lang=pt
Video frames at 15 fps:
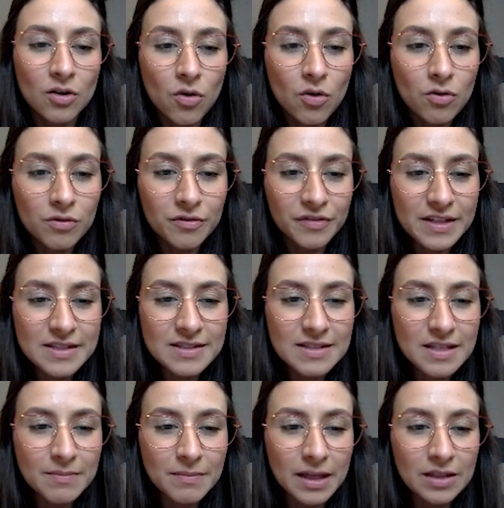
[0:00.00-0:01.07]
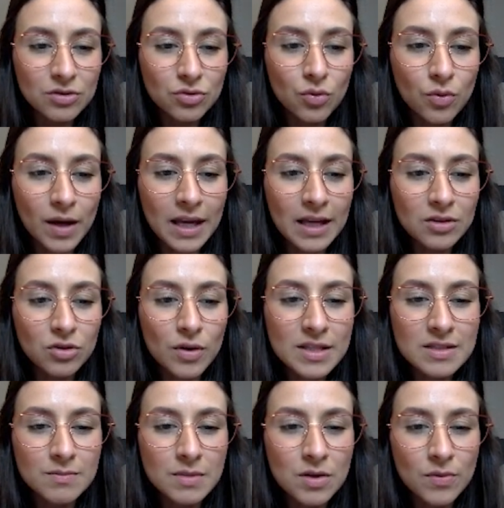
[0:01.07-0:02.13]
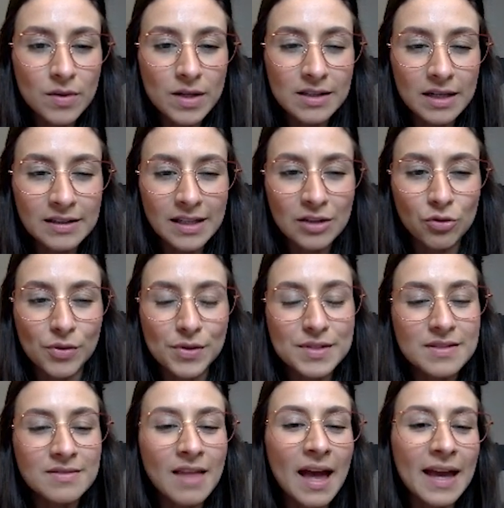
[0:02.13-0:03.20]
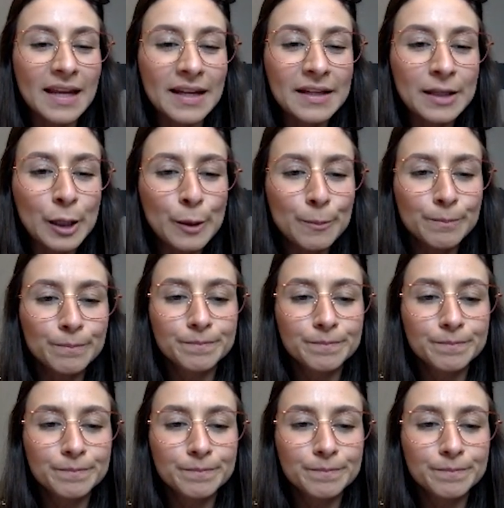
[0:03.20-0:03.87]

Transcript: com vencimento em 2032. Tá ele aqui.